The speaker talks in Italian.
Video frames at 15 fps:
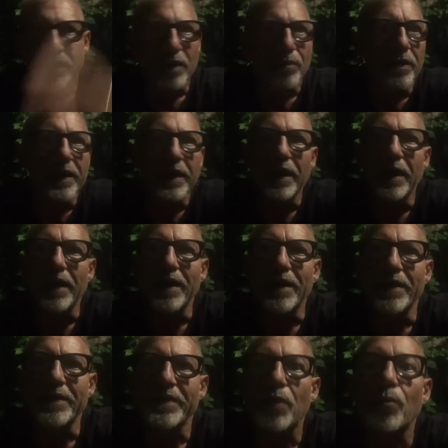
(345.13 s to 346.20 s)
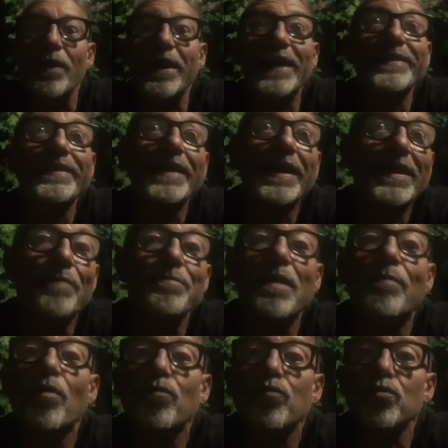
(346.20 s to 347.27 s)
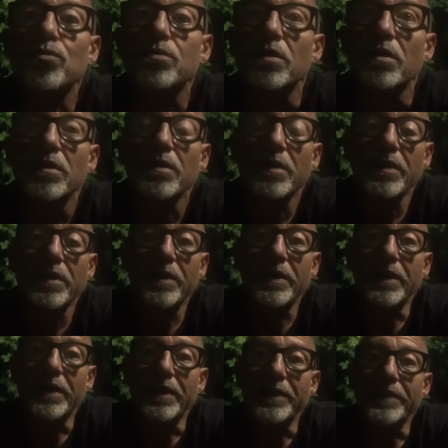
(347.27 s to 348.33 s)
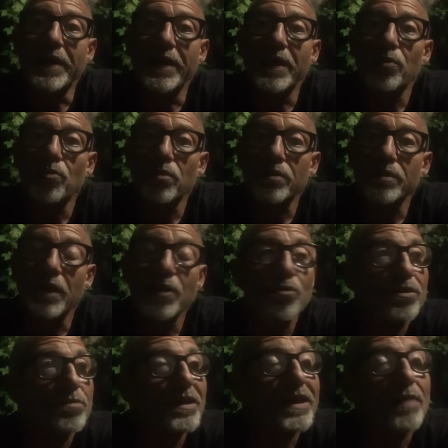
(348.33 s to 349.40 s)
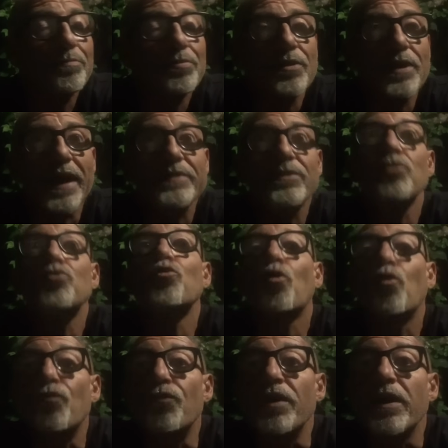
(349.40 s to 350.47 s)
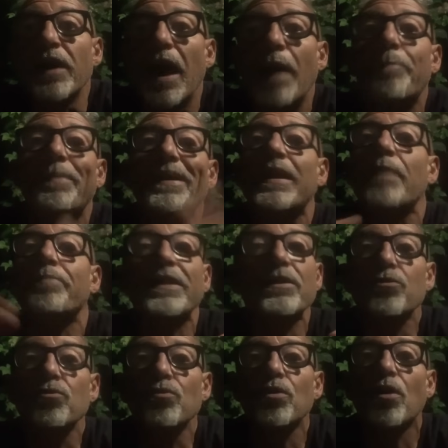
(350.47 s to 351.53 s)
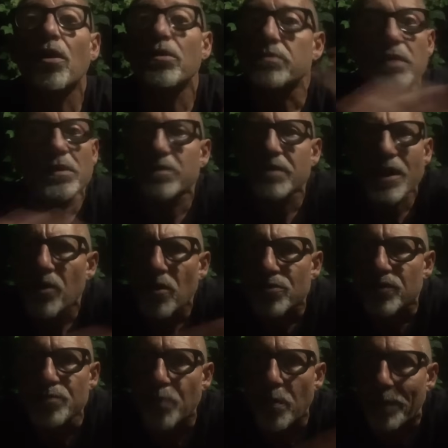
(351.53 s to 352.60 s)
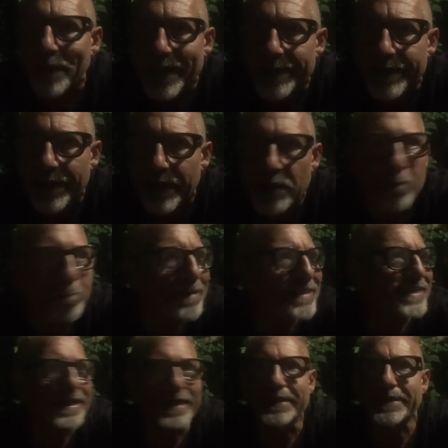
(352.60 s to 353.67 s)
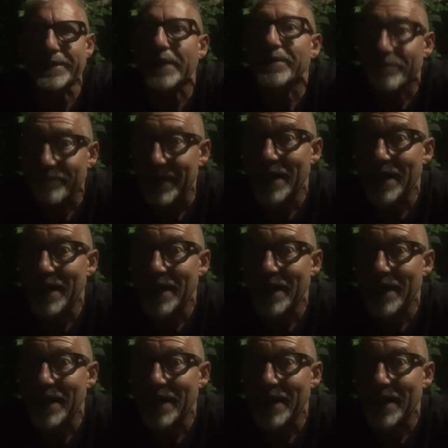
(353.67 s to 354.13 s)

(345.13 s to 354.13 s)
quella, da, quella, idea che abbiamo avuto eh, nelle, negli ultimi campionati dove appena prendi un gol, cioè, cioè il gol si può prendere, pazienza, vai